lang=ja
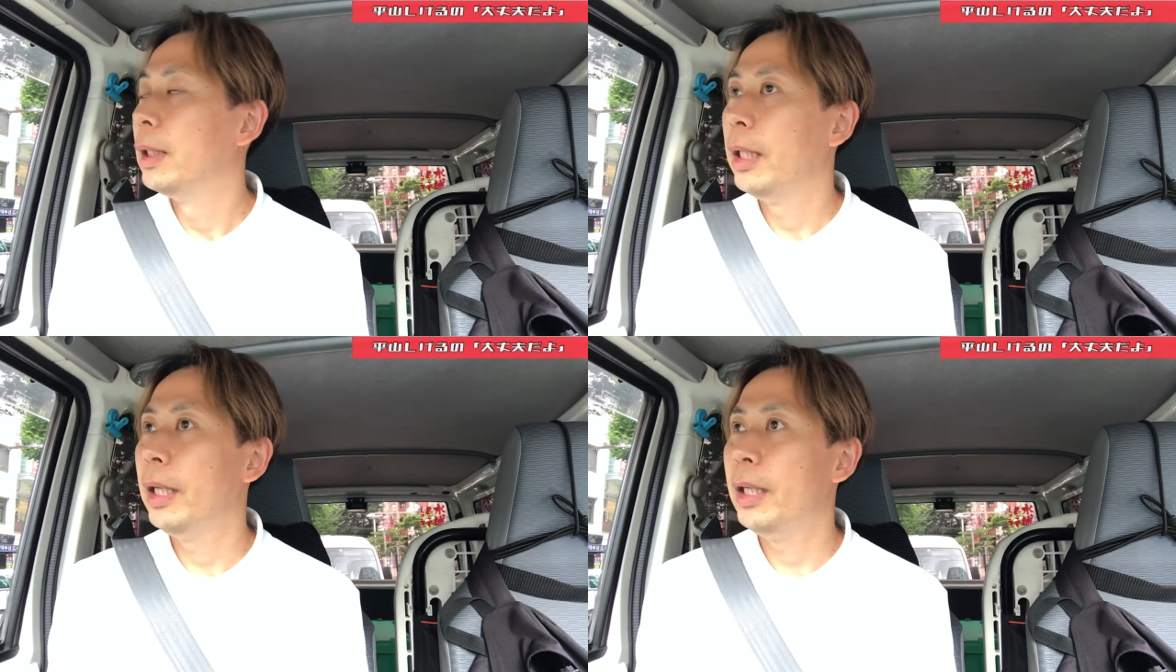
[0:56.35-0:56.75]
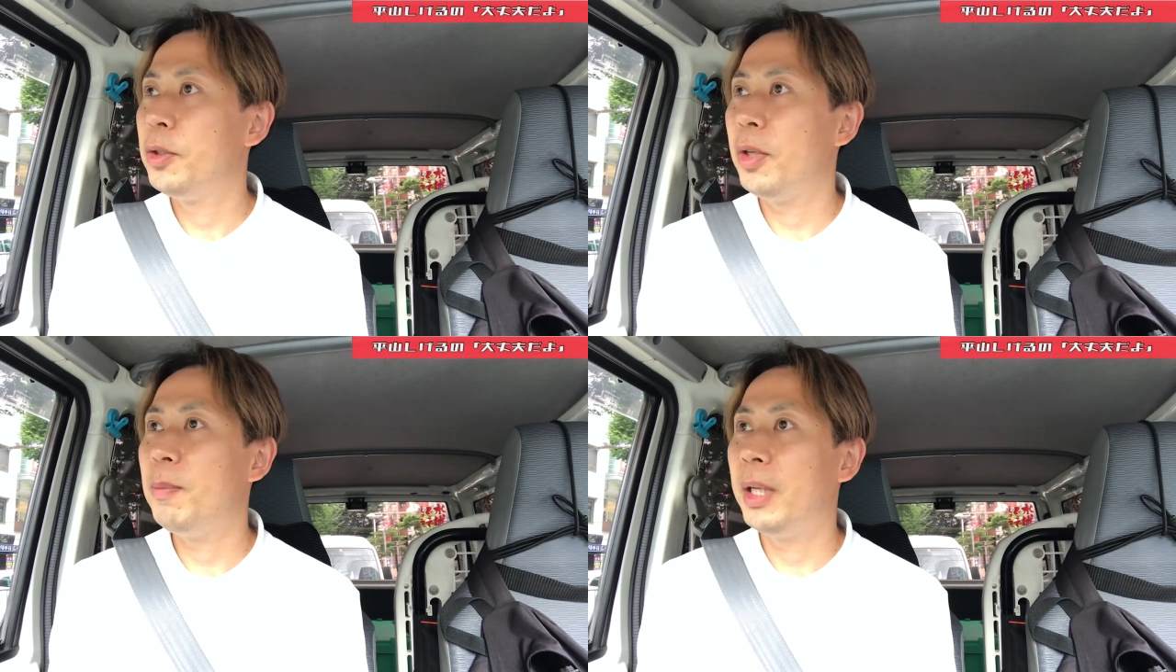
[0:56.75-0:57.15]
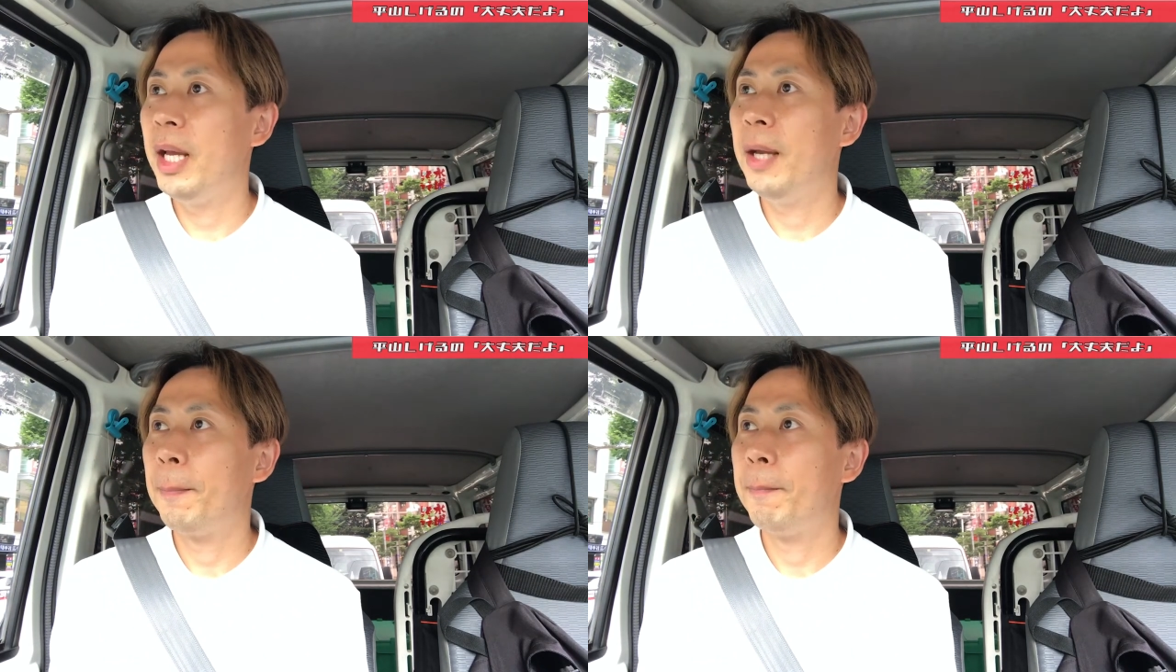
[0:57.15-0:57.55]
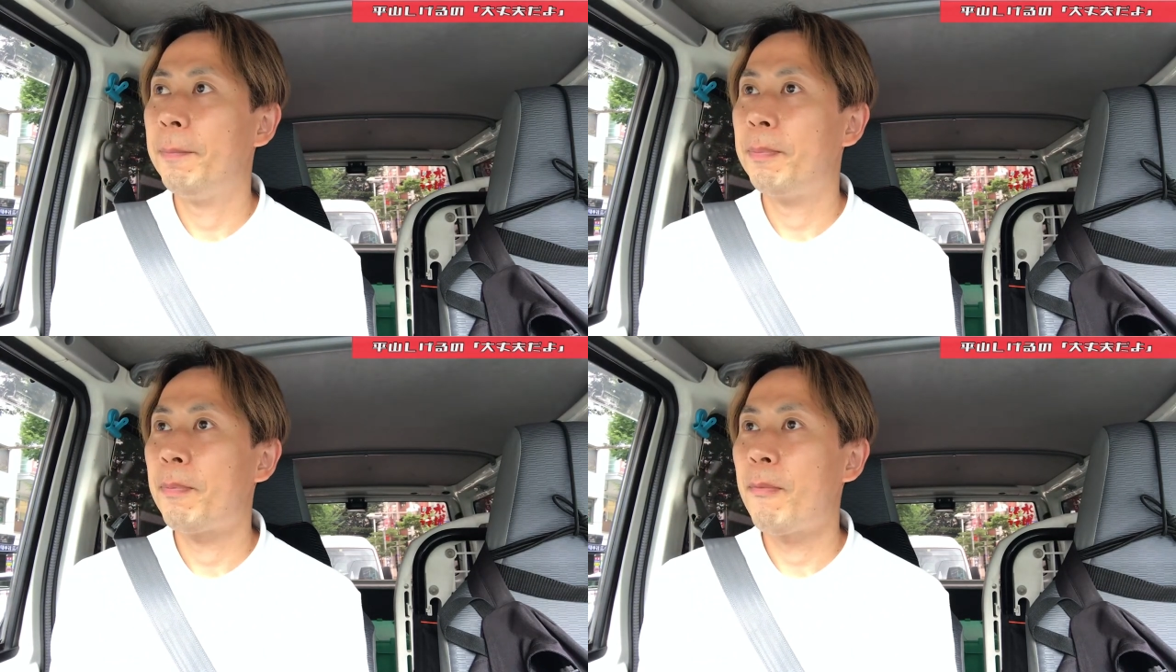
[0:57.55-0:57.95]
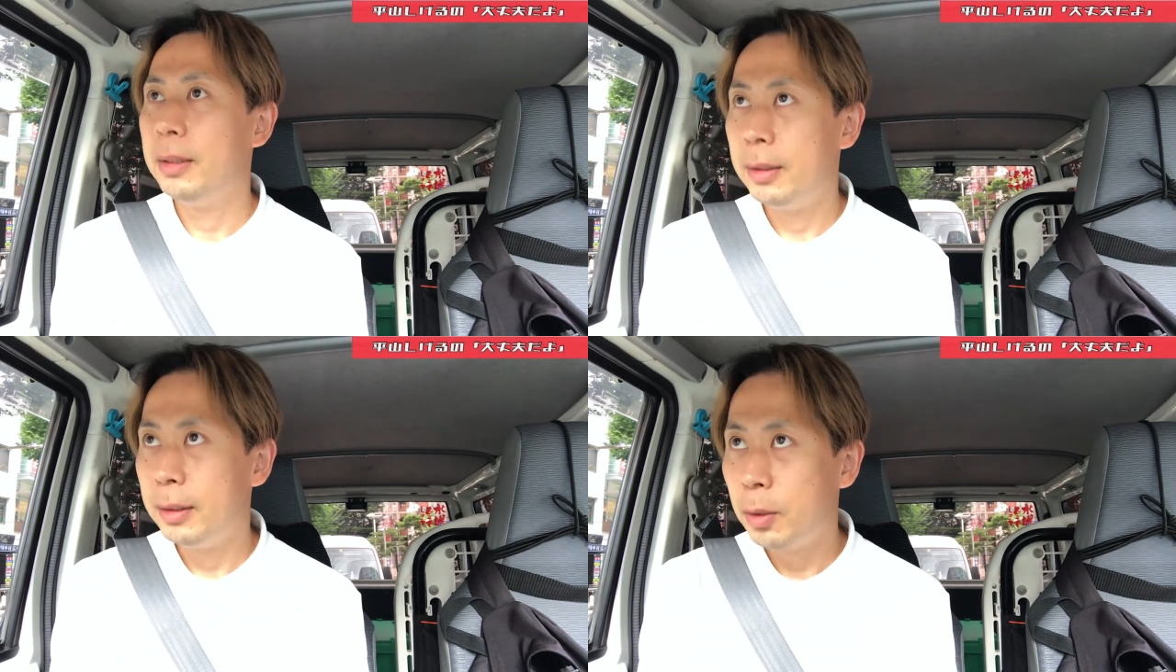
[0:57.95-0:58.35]
えー、ちょっと今ね、う
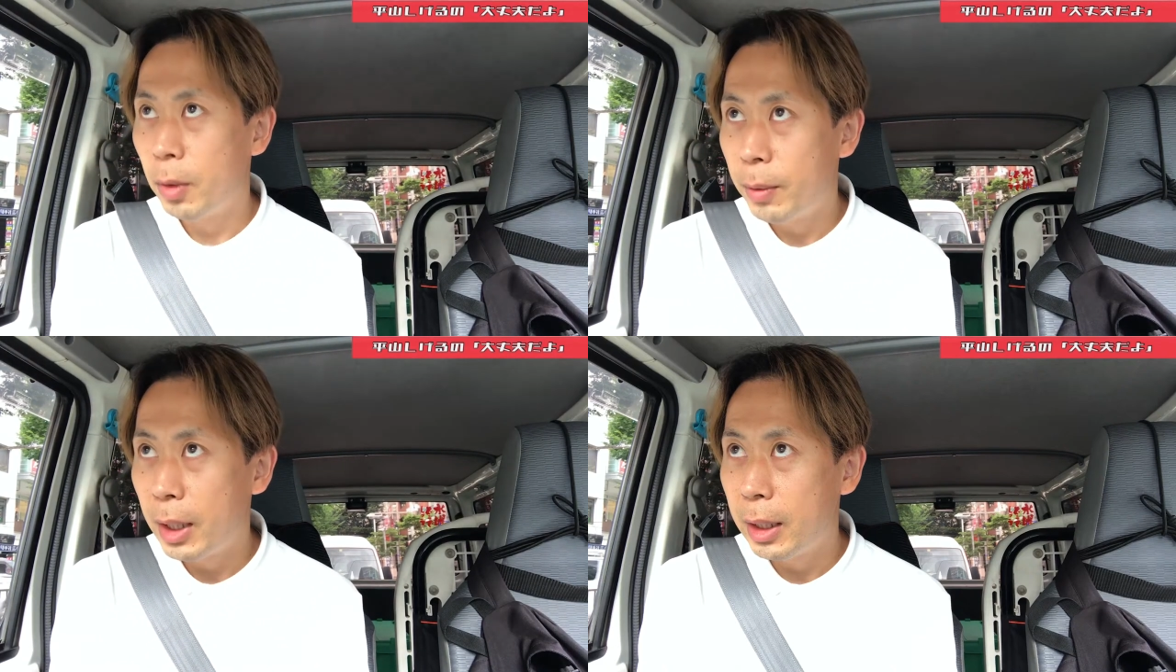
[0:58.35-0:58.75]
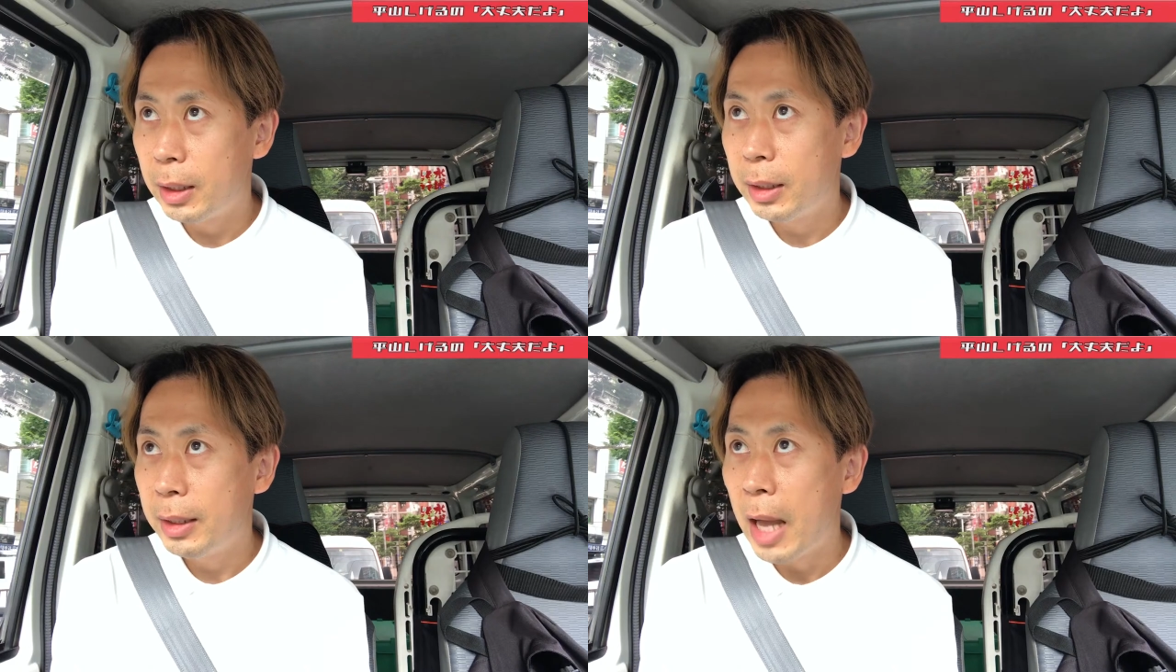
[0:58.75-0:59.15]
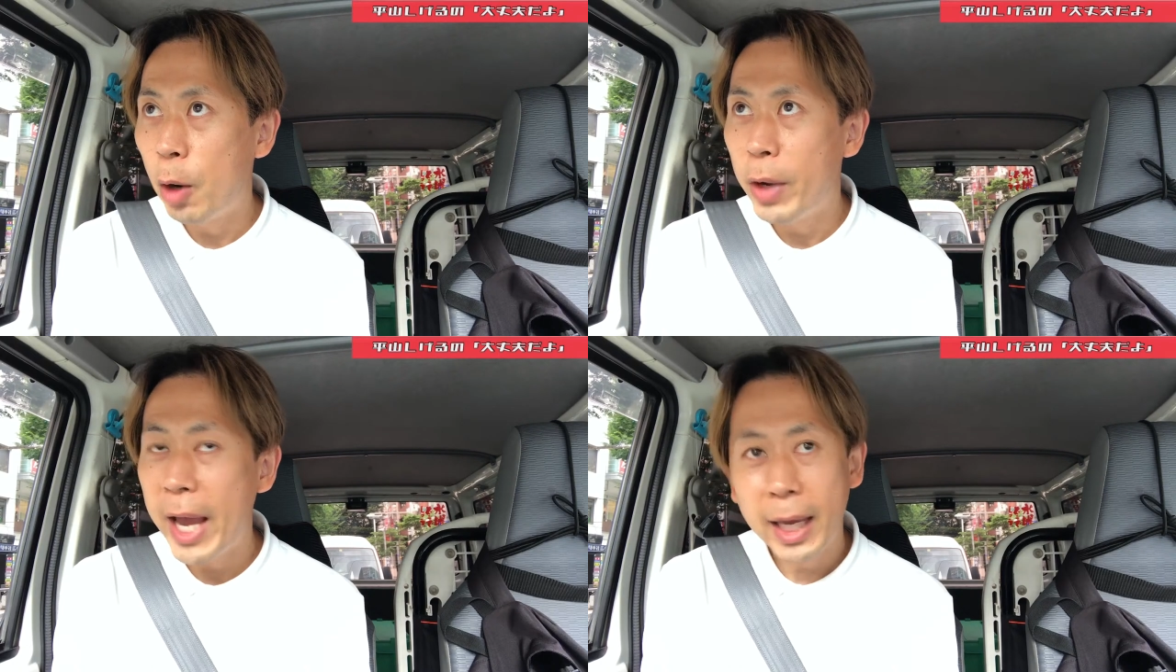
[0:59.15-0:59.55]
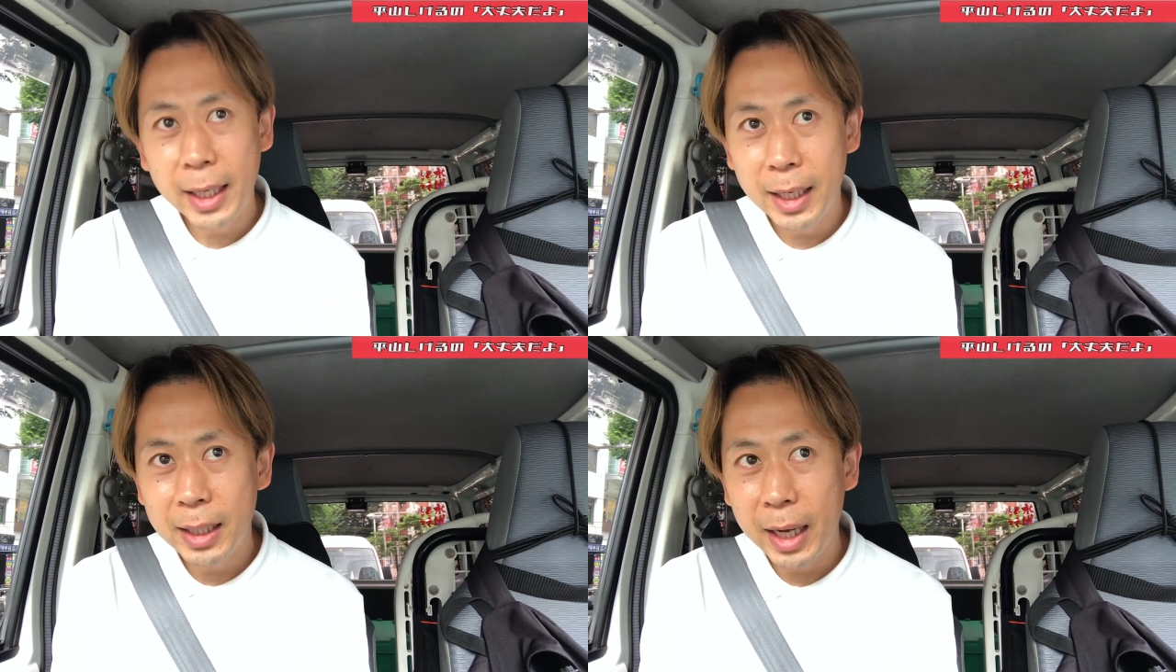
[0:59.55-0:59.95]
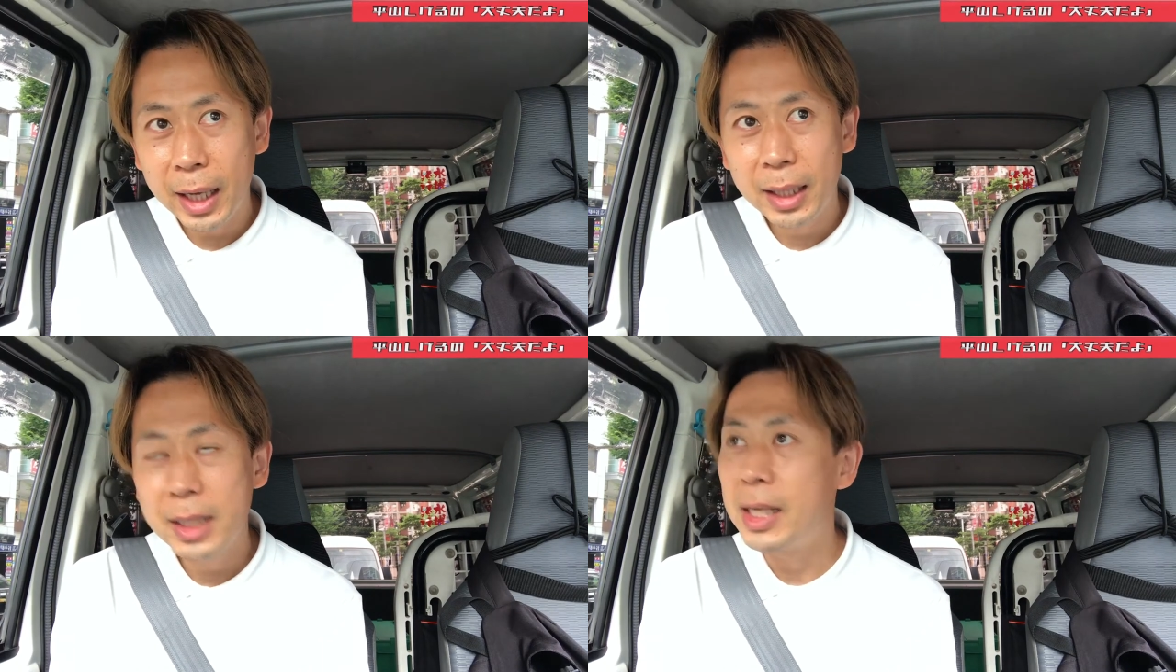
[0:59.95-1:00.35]
ん、これは名古屋駅らへん
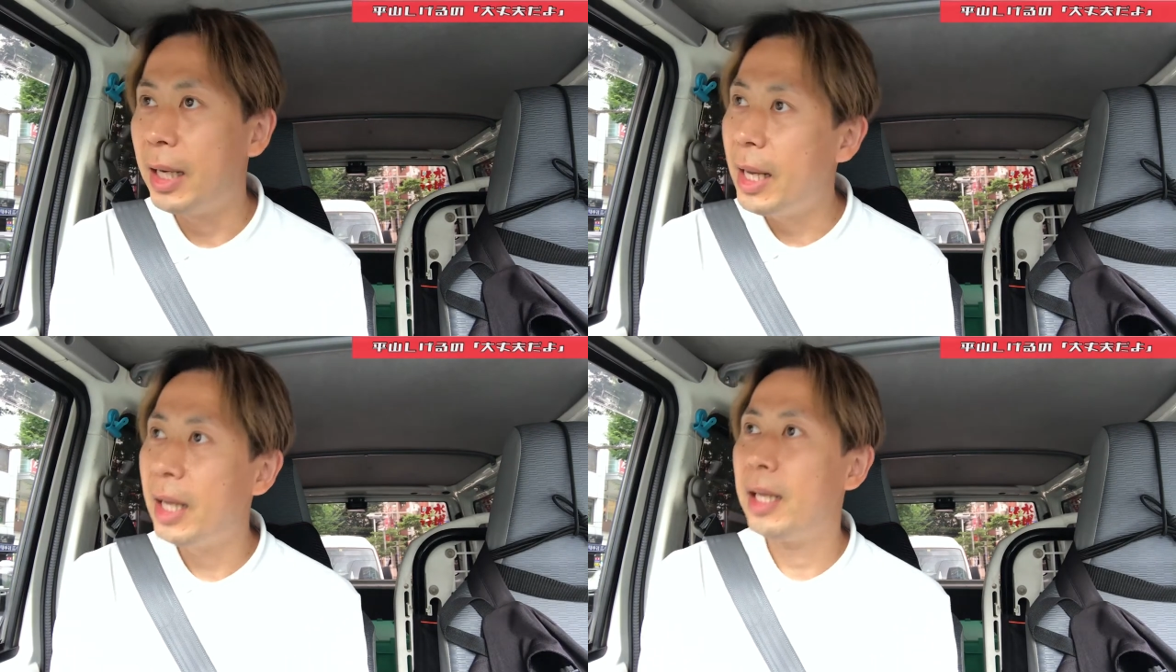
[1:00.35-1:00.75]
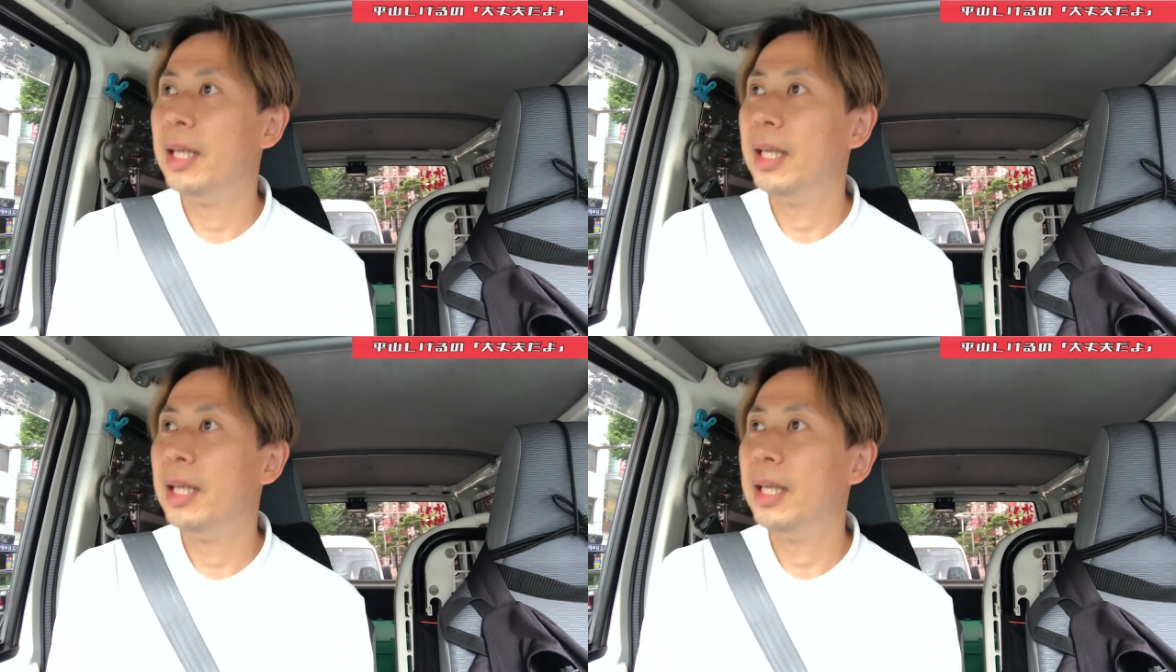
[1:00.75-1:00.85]
ですかね。